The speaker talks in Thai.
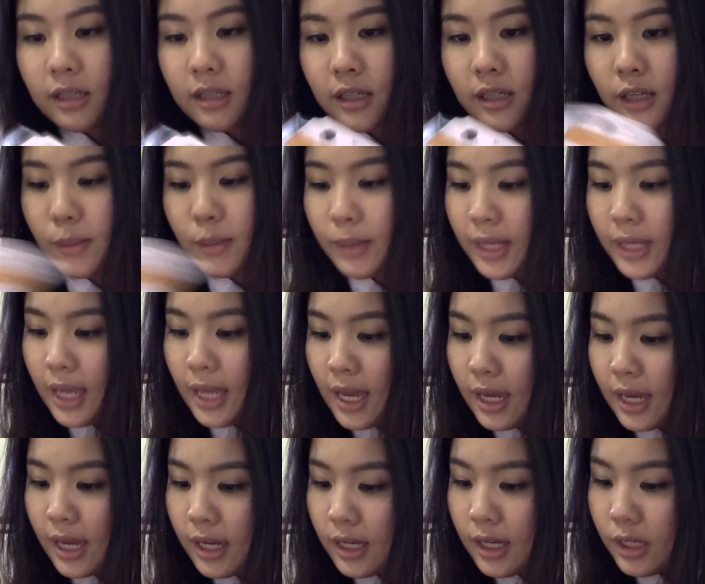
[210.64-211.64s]
เดี๋ยวมาแกะ
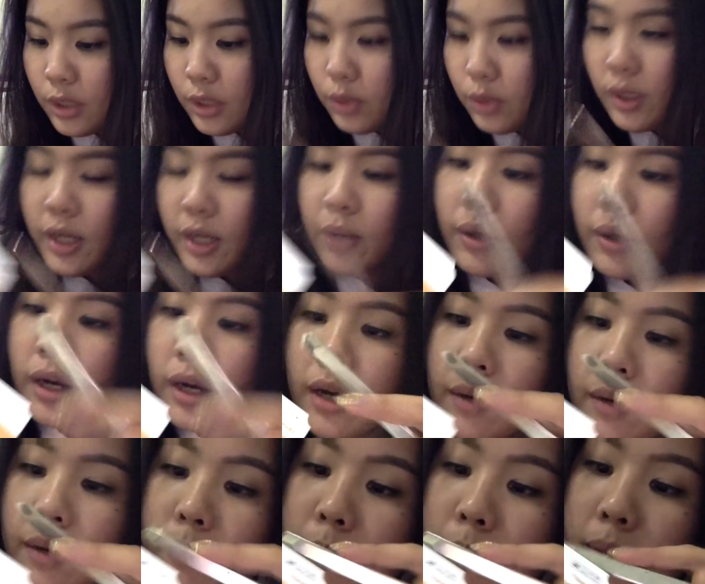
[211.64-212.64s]
กันดูเลยดีกว่า
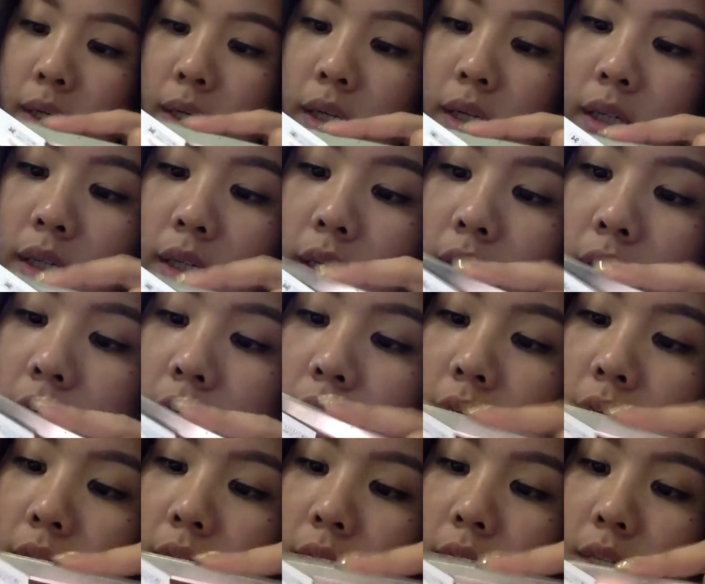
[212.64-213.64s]
เบอร์
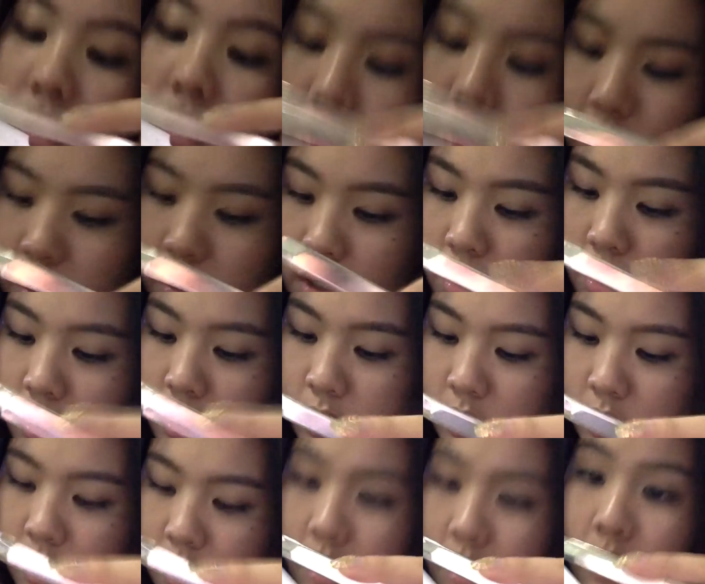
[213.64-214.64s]
1ก่อนเนาะ
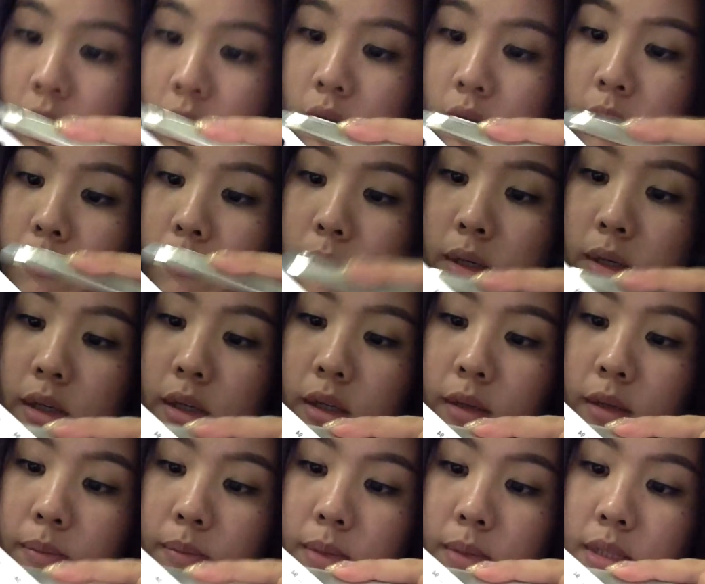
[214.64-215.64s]
เบอร์
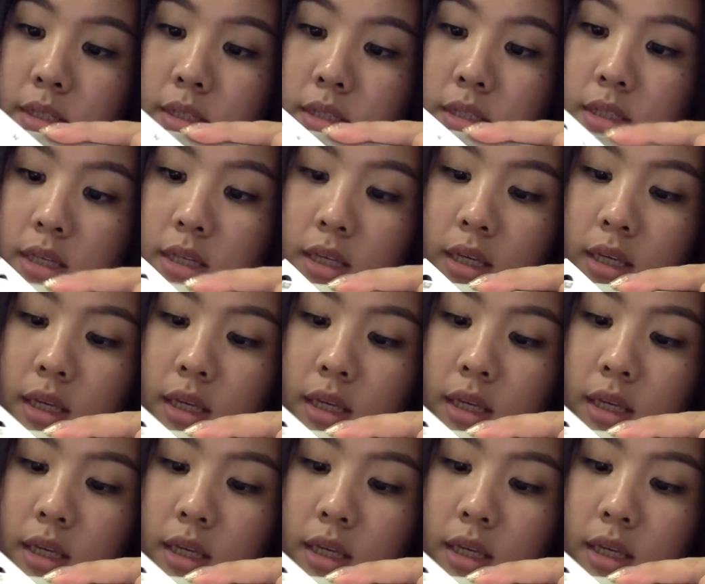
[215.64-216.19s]
1เป็นสี